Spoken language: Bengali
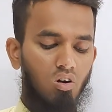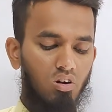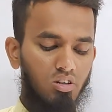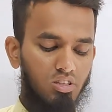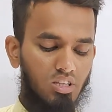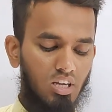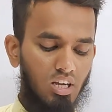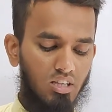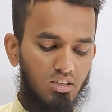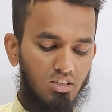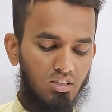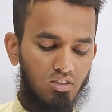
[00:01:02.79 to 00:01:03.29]

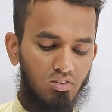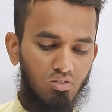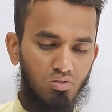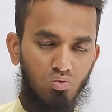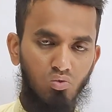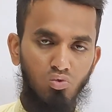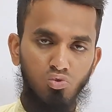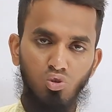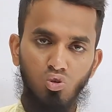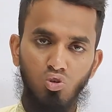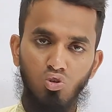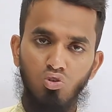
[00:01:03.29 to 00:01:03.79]
অর্থাৎ
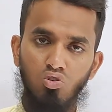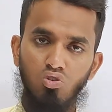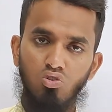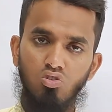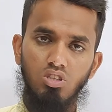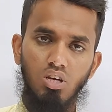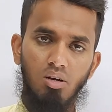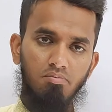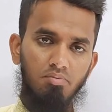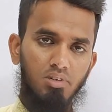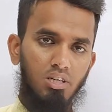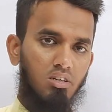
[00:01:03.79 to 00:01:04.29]
দুটো
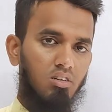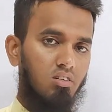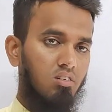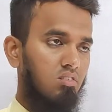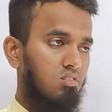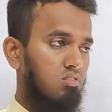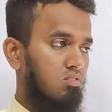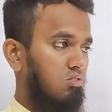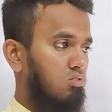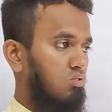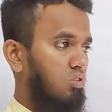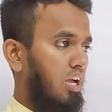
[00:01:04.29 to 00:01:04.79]
চ্যাপ্টার
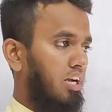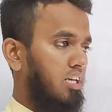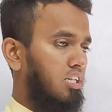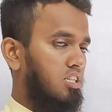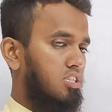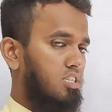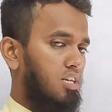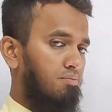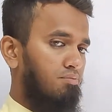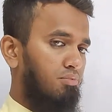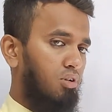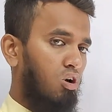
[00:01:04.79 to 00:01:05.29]

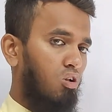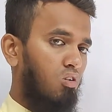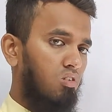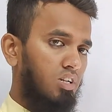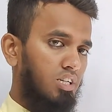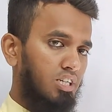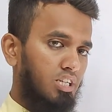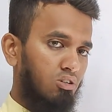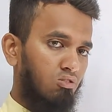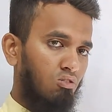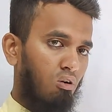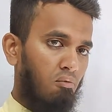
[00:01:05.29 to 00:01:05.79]
একটা চ্যাপ্টার
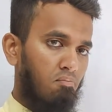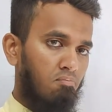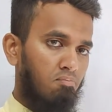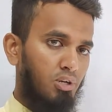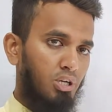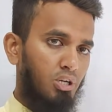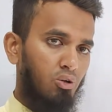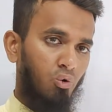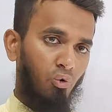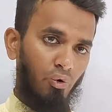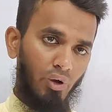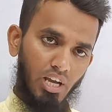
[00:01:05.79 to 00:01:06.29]
অলরেডি
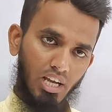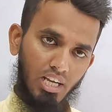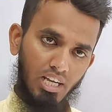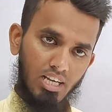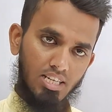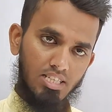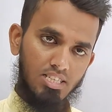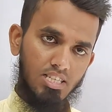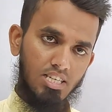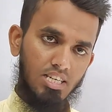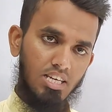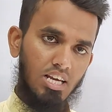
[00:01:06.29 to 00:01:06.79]
কমপ্লিট হয়ে
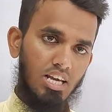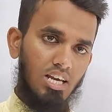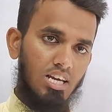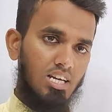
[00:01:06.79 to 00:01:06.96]
গেছে